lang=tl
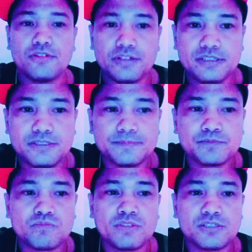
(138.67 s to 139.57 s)
Okay?
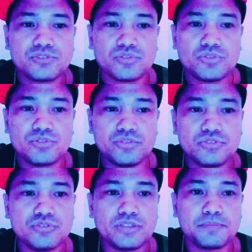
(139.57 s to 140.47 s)
So,
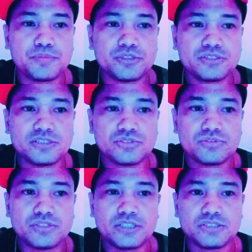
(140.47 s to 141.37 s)
yun yung importance
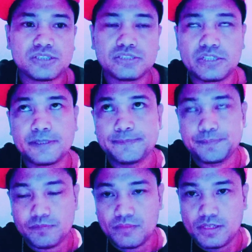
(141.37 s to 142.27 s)
no guys. Kasi,
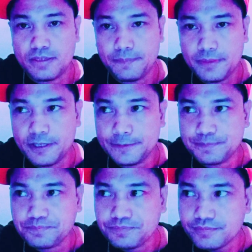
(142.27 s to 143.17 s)
kapag
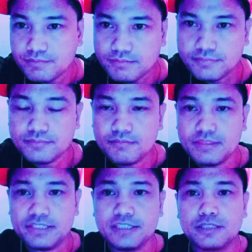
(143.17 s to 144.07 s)

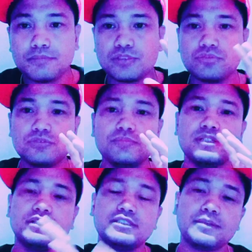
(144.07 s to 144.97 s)
hindi ka
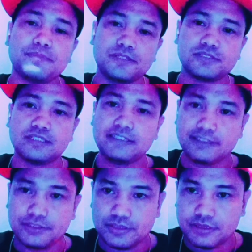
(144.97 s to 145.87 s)
marunong mag-adapt as a
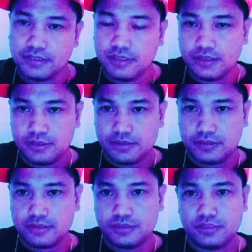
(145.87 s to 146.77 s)
leader,
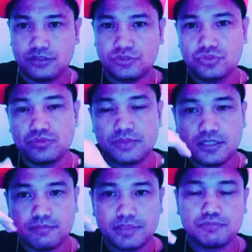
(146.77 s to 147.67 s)
uh, yung
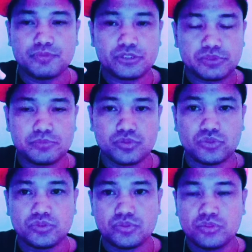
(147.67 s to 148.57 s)
mga members mo